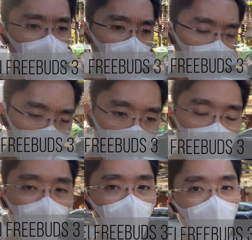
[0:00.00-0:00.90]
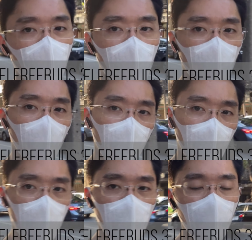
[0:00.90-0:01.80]
หลายคนบอกว่าไมโครโฟนมั
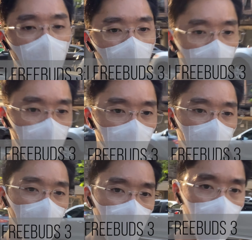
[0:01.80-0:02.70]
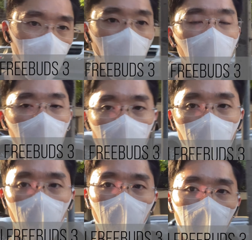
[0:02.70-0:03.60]
นดีมากแล้วก็โอเคค
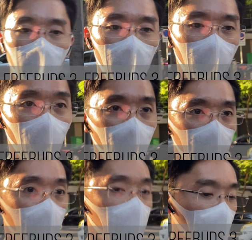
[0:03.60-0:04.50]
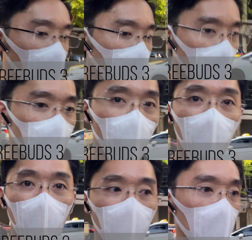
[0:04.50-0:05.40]
งเอามาเทสให้เพื่อนๆดู
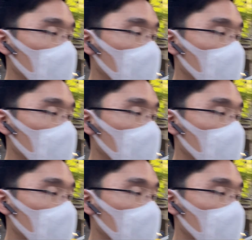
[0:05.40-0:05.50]
กันเป็น